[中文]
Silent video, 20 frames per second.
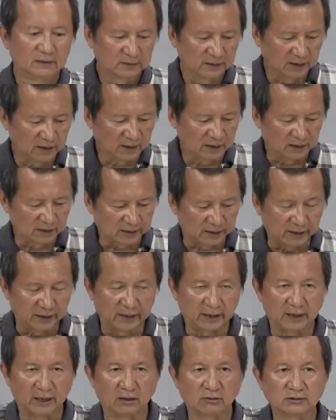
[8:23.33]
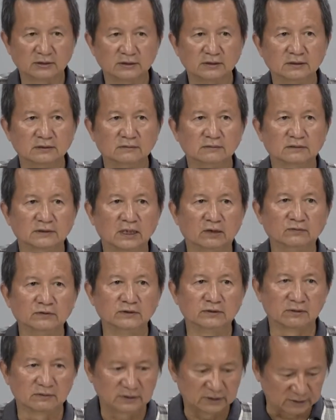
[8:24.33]
那给老师三分
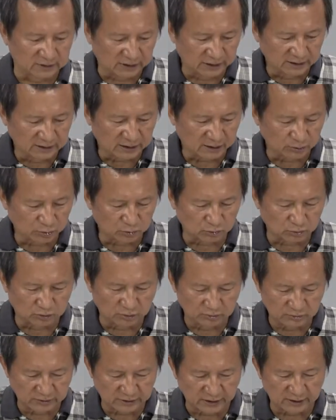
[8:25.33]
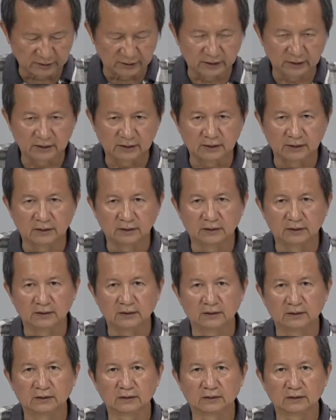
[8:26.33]
钟时间操作这样的一个